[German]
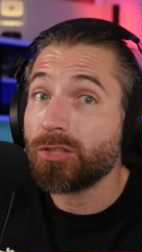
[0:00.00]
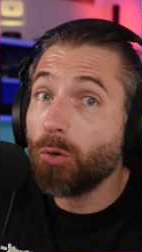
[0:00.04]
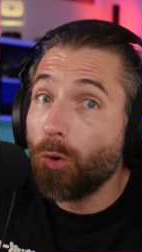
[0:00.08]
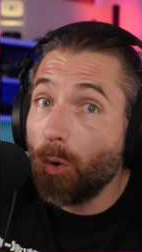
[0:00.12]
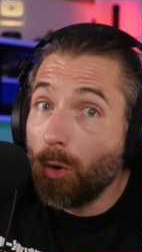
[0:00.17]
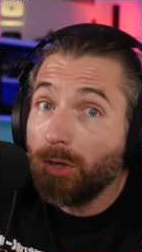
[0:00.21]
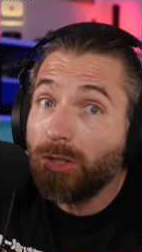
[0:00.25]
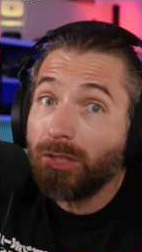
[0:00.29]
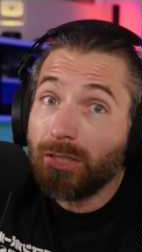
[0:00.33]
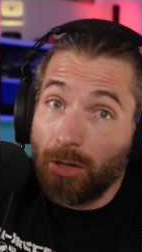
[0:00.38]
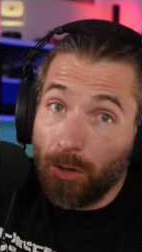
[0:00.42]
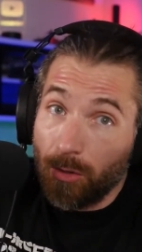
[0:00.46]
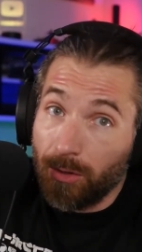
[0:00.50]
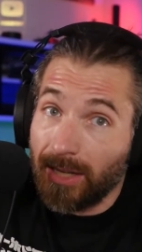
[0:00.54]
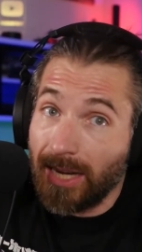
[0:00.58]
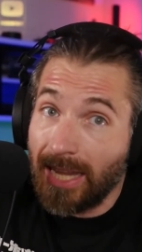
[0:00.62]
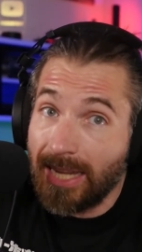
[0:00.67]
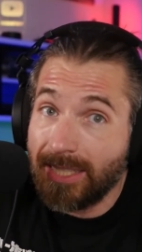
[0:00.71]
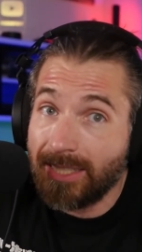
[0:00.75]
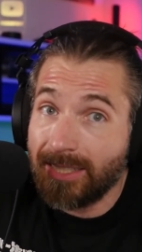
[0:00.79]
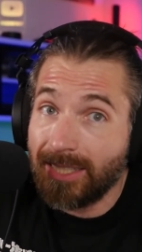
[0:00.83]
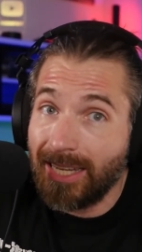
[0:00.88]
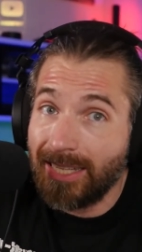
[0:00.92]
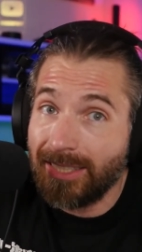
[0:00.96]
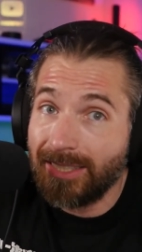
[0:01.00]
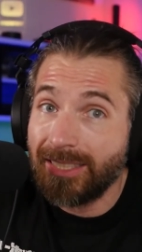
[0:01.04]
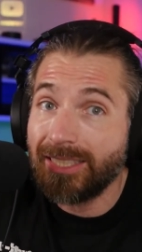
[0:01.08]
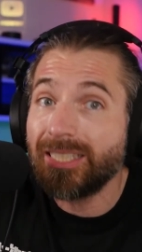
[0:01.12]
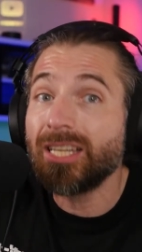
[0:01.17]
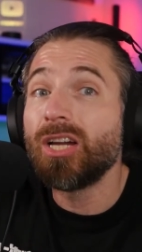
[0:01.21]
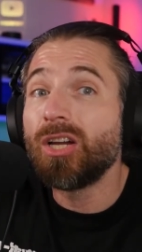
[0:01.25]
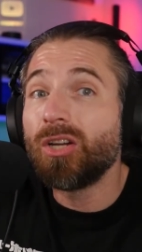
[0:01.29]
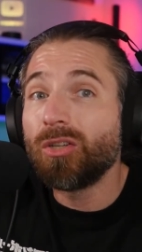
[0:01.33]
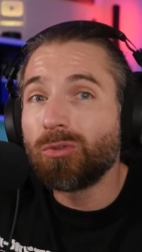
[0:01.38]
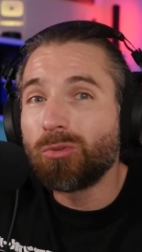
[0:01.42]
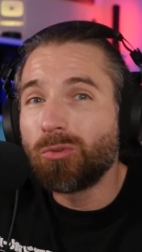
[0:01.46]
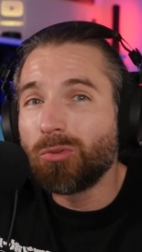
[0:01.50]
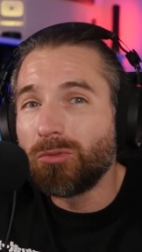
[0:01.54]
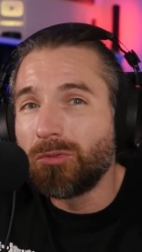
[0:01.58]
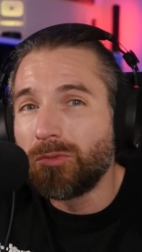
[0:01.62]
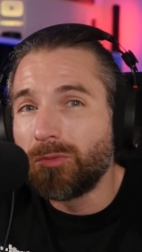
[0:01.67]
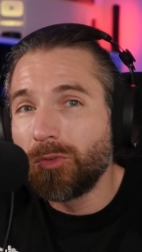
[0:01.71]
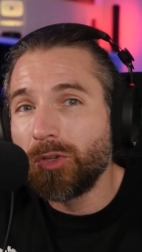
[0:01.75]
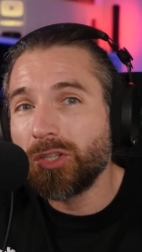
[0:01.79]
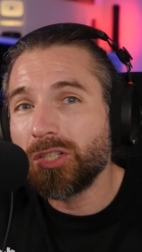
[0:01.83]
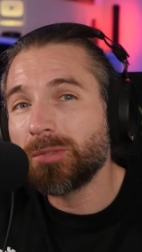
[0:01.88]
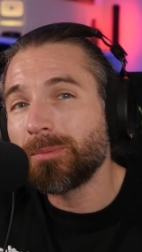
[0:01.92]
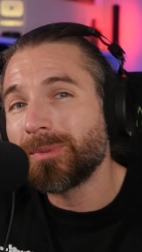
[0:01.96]
Und auch gleichzeitig,
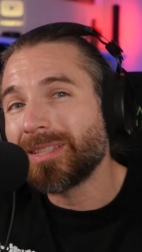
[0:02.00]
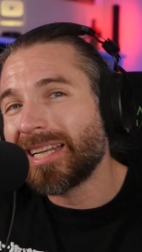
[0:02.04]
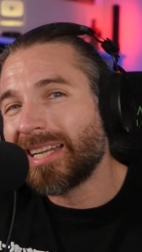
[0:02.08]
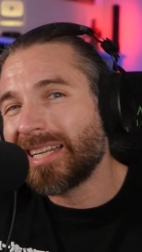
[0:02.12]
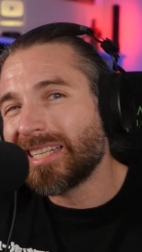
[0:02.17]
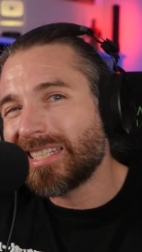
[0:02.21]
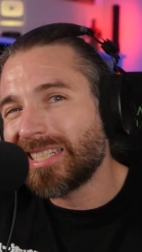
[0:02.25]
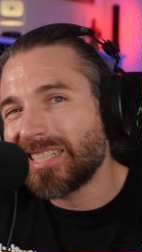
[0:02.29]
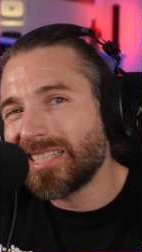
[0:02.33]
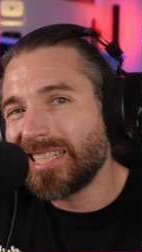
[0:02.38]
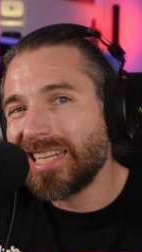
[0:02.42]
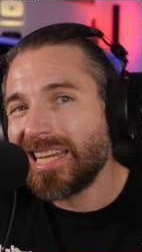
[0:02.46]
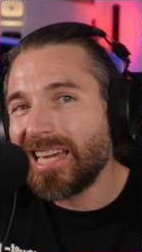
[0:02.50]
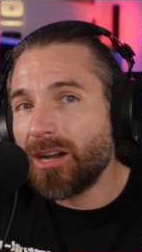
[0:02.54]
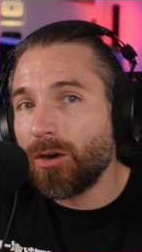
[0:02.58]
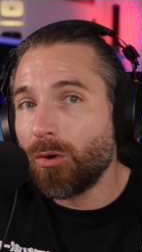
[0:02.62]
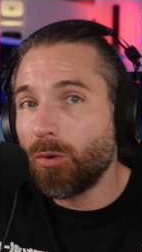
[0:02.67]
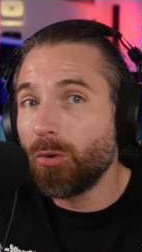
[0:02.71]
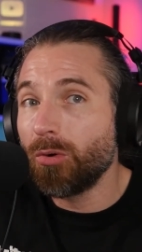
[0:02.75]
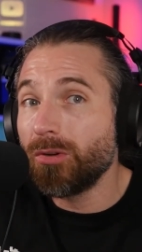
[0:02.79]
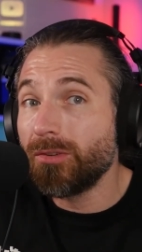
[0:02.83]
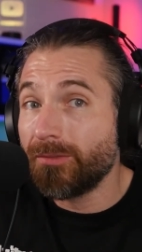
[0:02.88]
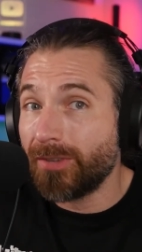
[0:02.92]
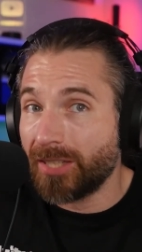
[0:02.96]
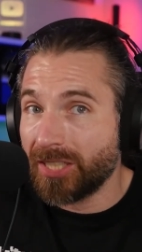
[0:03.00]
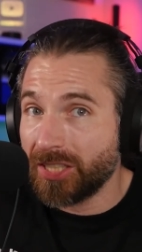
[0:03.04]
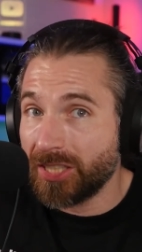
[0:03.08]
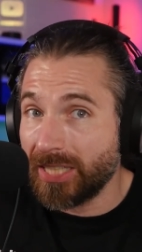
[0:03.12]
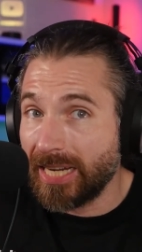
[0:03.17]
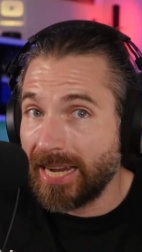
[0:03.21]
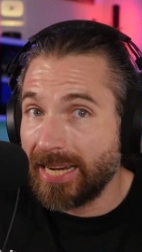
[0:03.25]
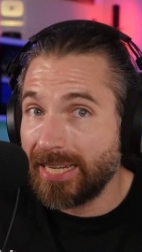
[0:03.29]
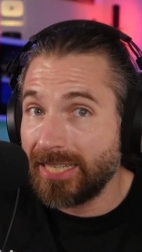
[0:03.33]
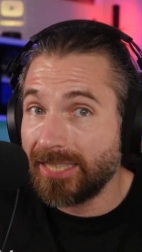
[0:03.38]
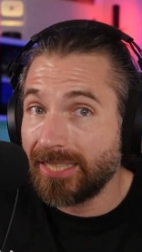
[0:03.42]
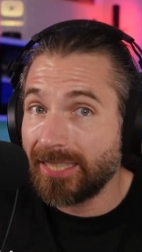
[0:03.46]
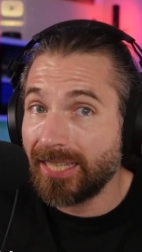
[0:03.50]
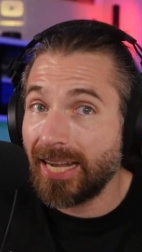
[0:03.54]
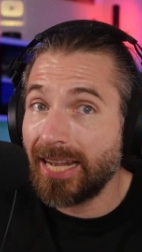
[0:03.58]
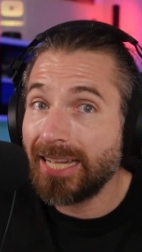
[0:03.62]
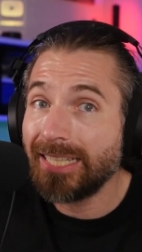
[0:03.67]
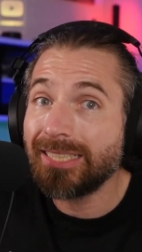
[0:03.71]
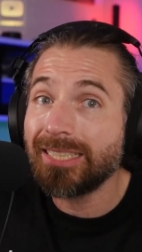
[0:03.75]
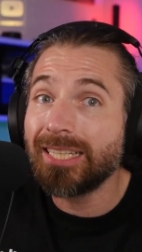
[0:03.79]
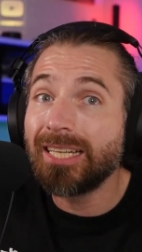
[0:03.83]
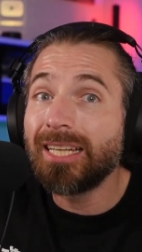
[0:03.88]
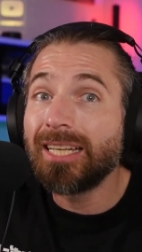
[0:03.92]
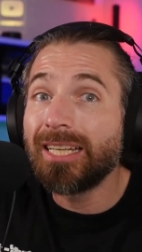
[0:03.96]
du wirst mit einer sehr hohen Wahrscheinlichkeit